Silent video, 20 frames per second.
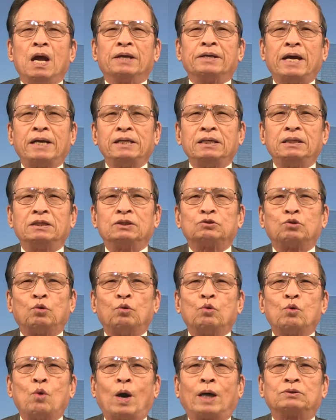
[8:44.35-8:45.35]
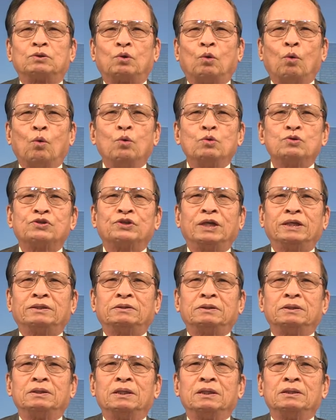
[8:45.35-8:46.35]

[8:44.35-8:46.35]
Đây là thủ đoạn cũ dích,